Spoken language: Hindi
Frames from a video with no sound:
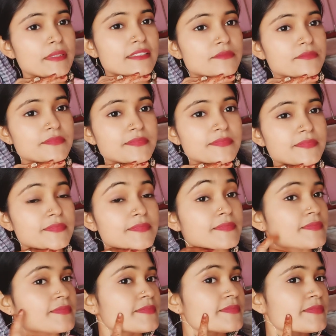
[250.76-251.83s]
कर देती हूँ
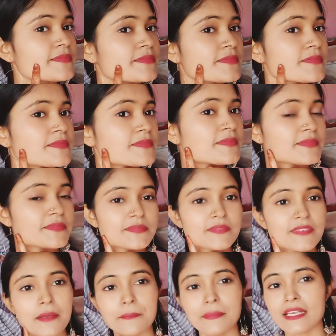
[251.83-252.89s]
तो और
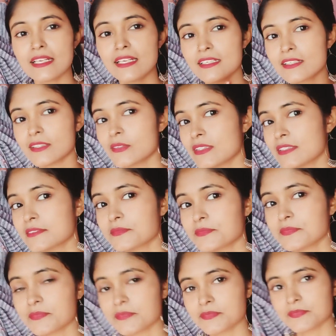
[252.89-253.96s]
आगे देखिए कि ये क्या
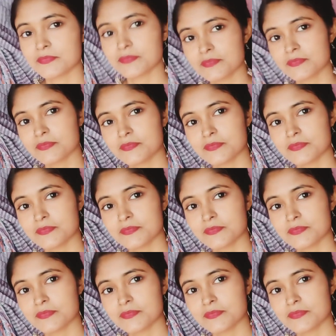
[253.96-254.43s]
बोल रही है